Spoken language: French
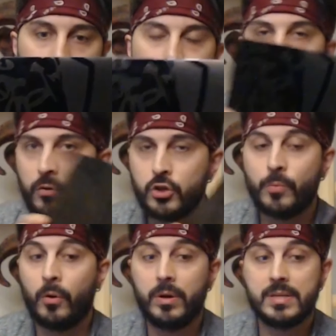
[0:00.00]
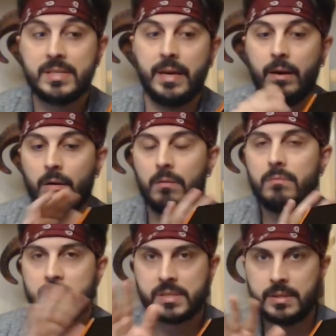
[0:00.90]
Alors franchement, c'est euh,
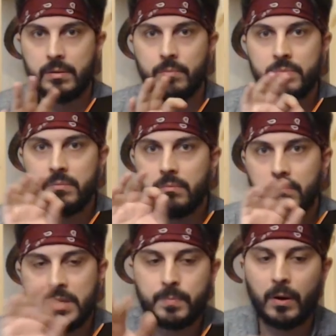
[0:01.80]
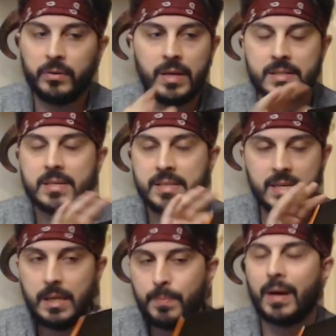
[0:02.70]
une petite parenthèse, hein.
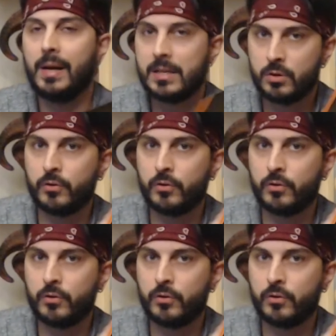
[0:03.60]
c'est hyper classe.